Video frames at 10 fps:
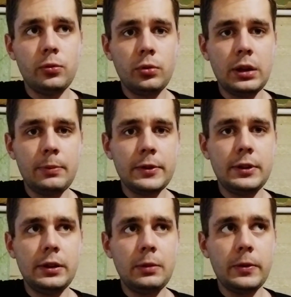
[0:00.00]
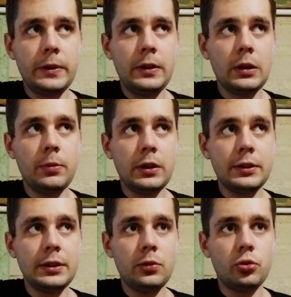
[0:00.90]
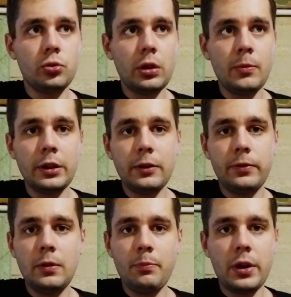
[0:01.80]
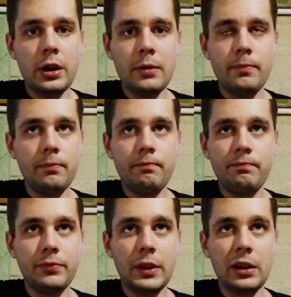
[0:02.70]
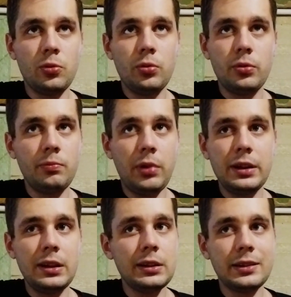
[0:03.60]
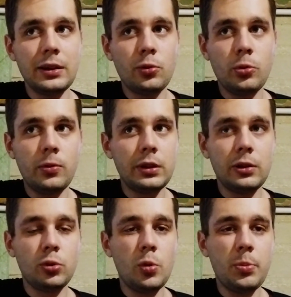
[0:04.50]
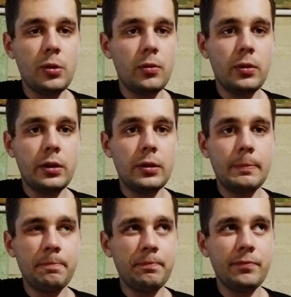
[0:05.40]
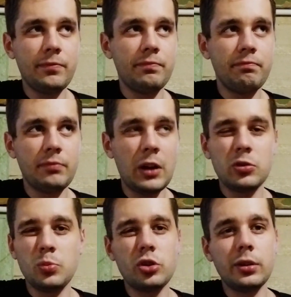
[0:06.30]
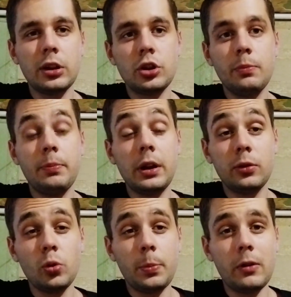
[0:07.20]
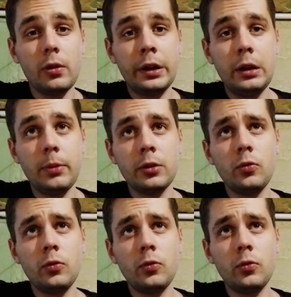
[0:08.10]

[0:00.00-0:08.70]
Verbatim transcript: Но да, последний поединок показал, что Романов не прям такой боец какого-то топового, а возможно даже и предтопового калибра.